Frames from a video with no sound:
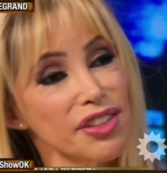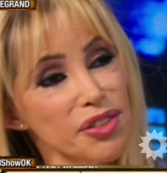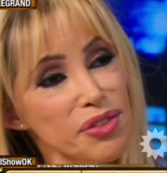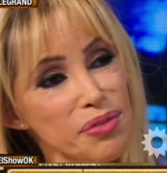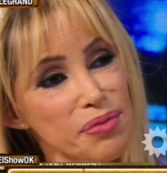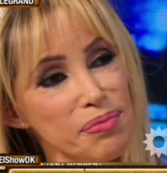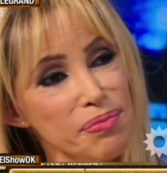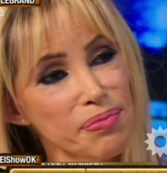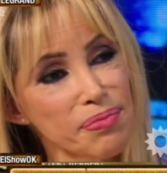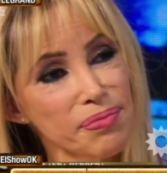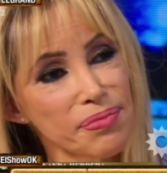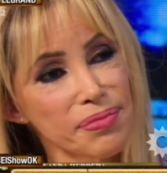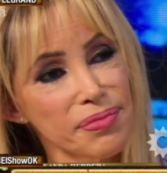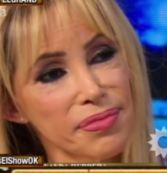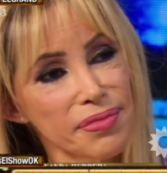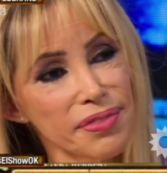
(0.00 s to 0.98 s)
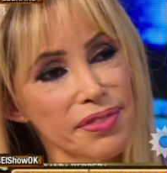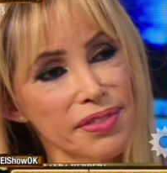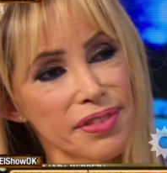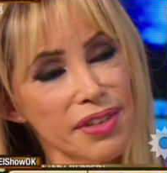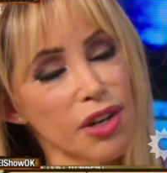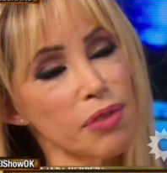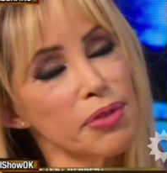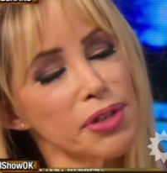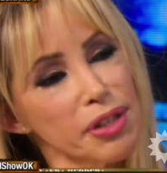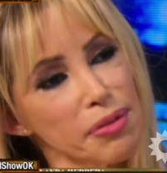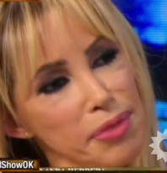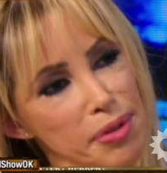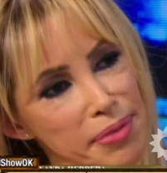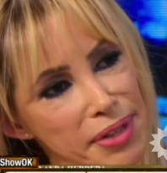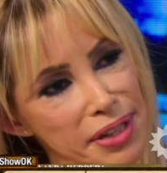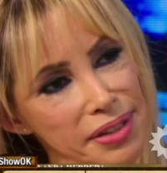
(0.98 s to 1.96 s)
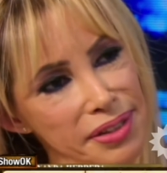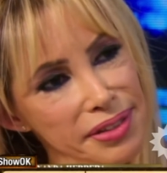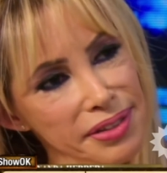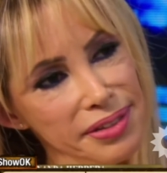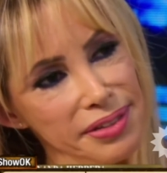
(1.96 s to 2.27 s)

¿Quién lo operó? ¿Cómo que es La carita,